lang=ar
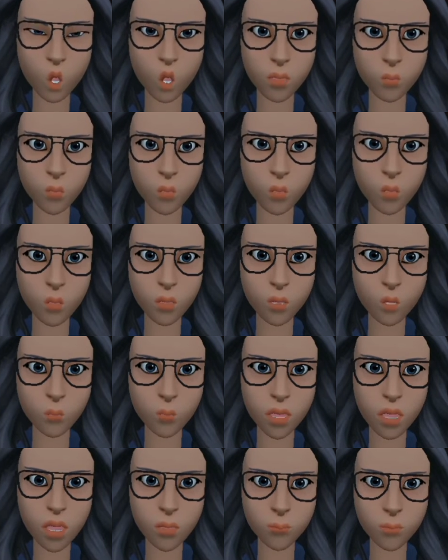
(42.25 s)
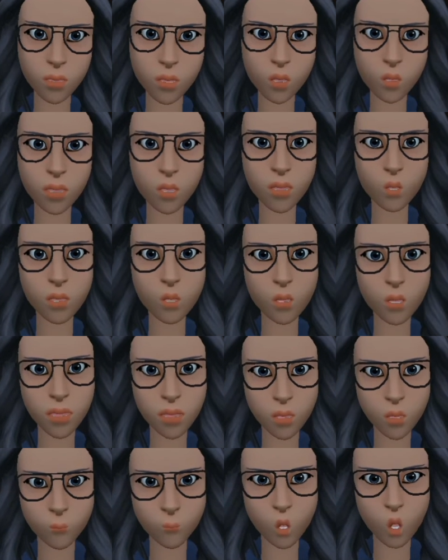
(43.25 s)
يحمل بسكويتا
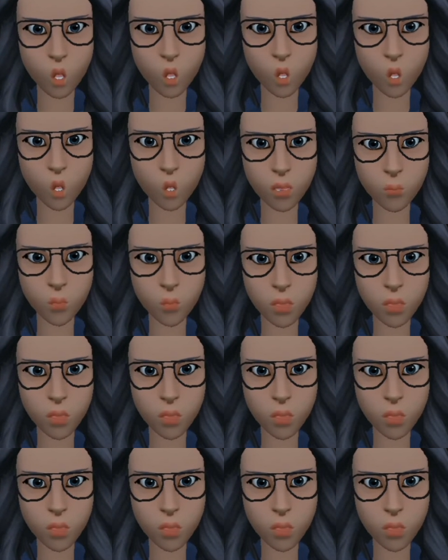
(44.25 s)
وفنجان قهوة